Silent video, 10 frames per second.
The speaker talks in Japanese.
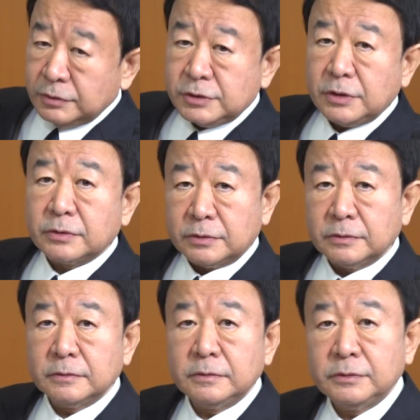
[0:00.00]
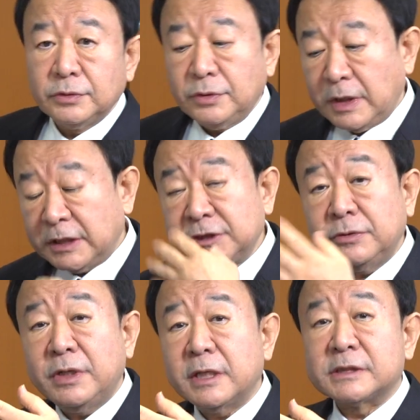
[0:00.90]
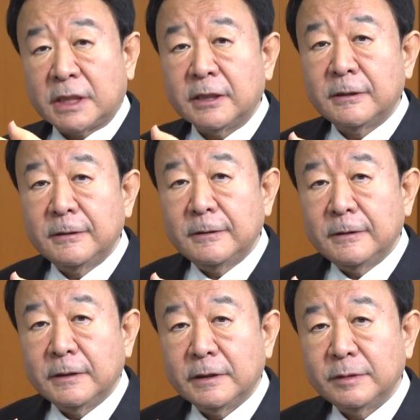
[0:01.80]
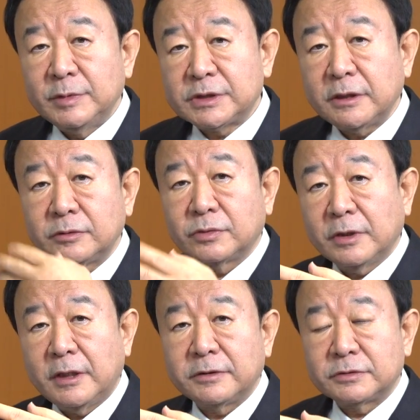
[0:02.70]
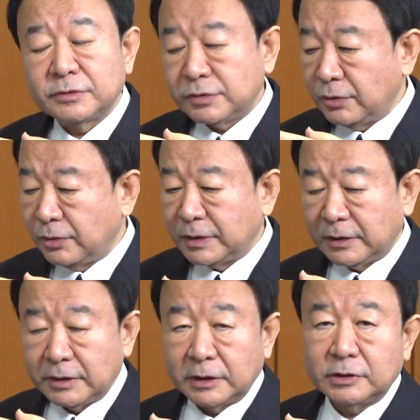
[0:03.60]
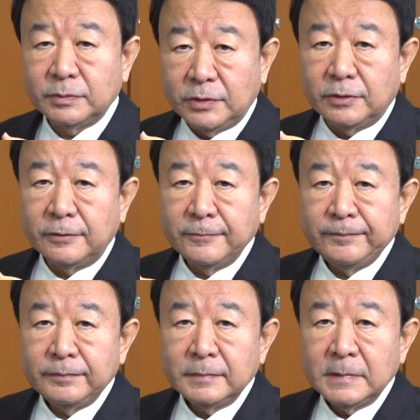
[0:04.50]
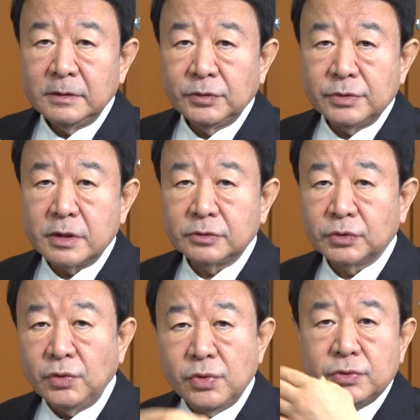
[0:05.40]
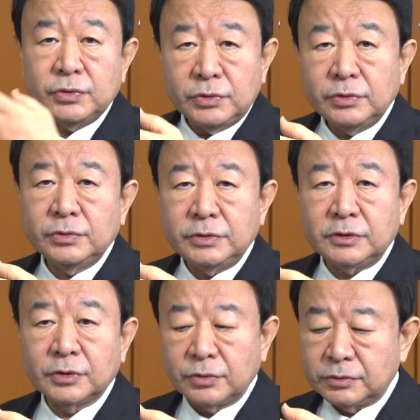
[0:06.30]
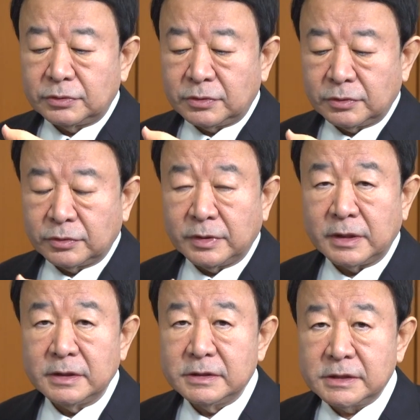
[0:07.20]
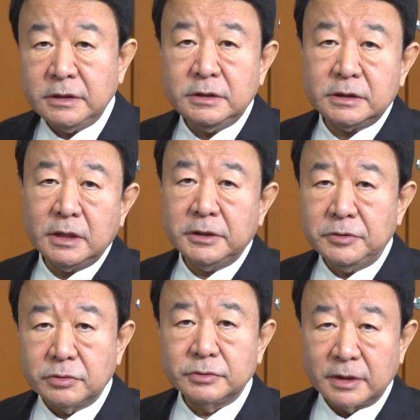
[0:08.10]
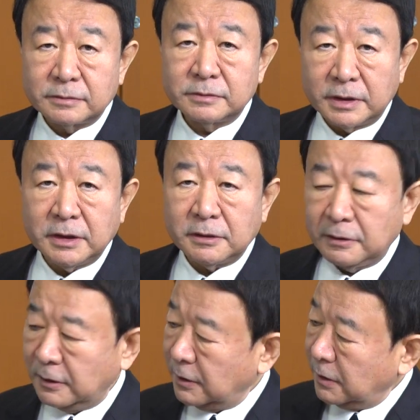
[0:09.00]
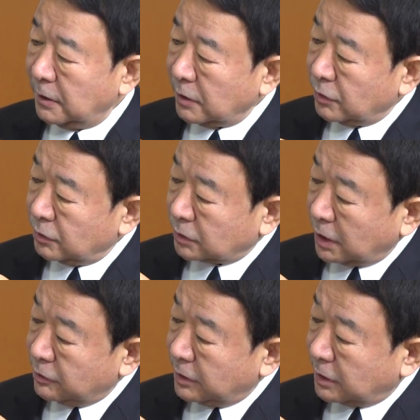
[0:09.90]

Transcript: 軍事力の足の長さミサイルとかあるいは通常砲弾であってもとにかく遠くに届くってことは戦域が広くなるんでこの台湾